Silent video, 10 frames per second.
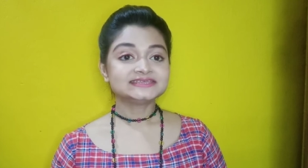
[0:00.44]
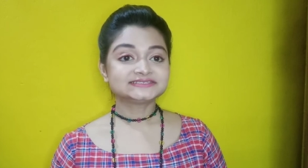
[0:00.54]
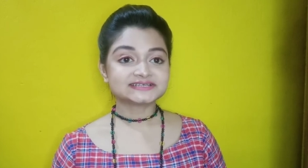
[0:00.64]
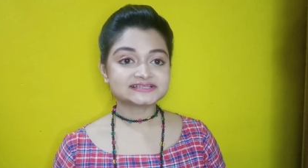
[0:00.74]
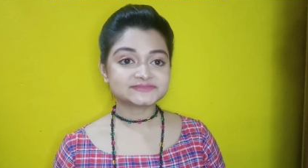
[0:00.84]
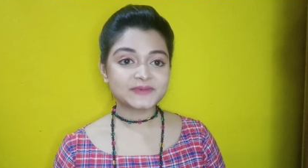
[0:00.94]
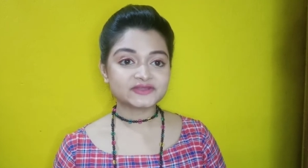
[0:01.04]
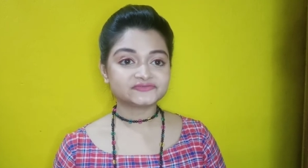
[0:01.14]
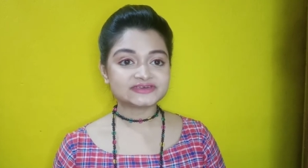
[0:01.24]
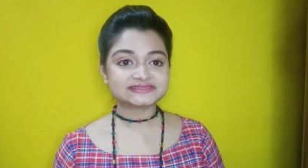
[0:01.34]
চার্লস
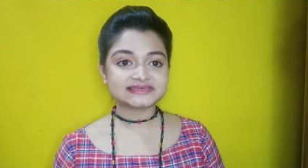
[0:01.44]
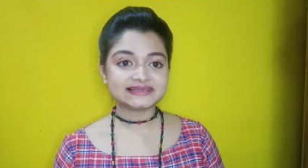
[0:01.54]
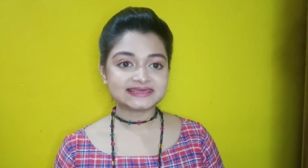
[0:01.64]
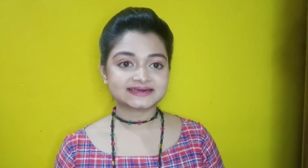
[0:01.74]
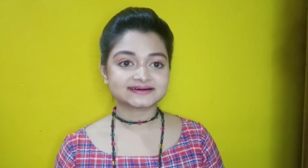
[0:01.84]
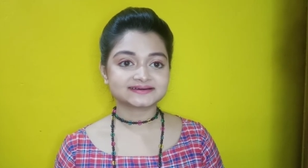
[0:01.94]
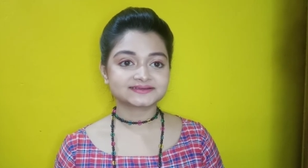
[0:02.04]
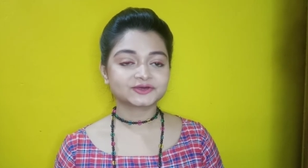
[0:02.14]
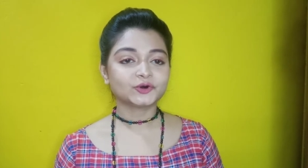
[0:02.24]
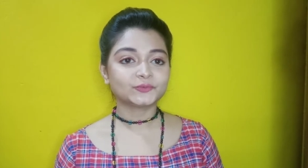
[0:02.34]
ম্যারোভিজের লেখা
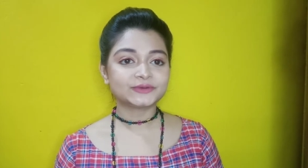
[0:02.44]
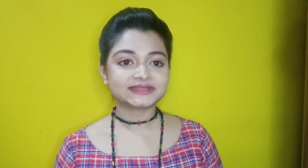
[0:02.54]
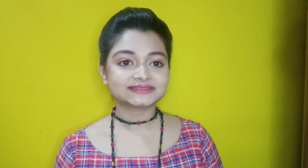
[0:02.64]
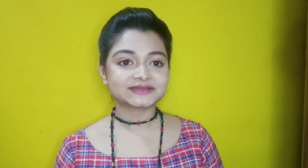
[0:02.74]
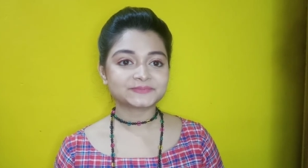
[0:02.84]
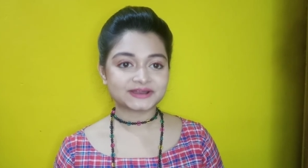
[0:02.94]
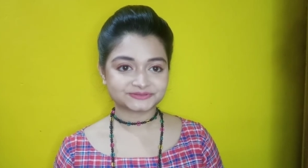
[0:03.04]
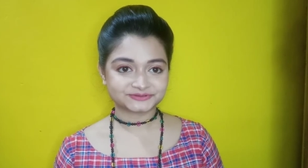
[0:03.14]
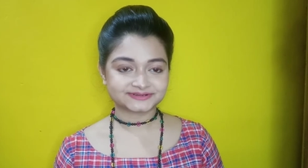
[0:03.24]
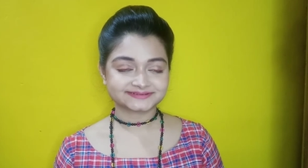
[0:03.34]
অভিনেতার
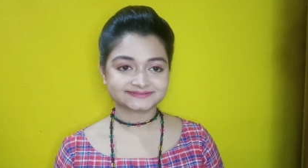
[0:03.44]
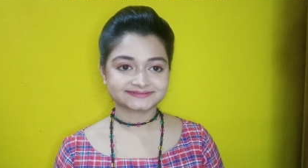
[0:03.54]
প্রার্থনা